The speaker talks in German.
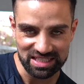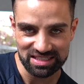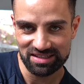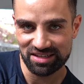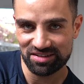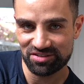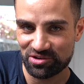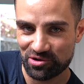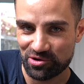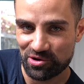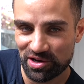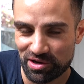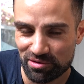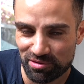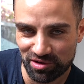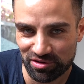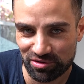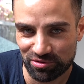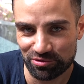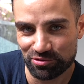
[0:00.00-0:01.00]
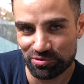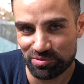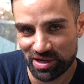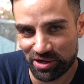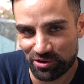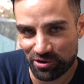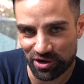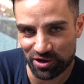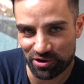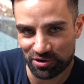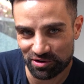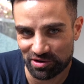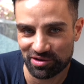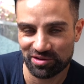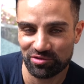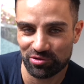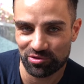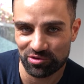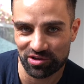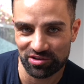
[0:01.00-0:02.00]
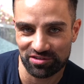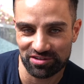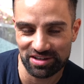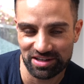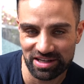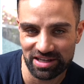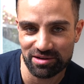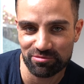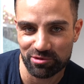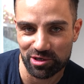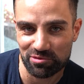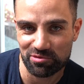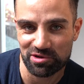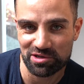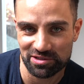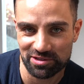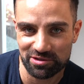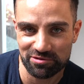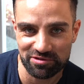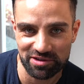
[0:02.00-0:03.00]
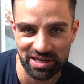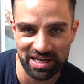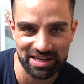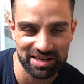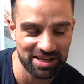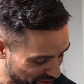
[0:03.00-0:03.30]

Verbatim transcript: Das gehört aber zu Gummigurki auch dazu, dass die Dinge manchmal schief gehen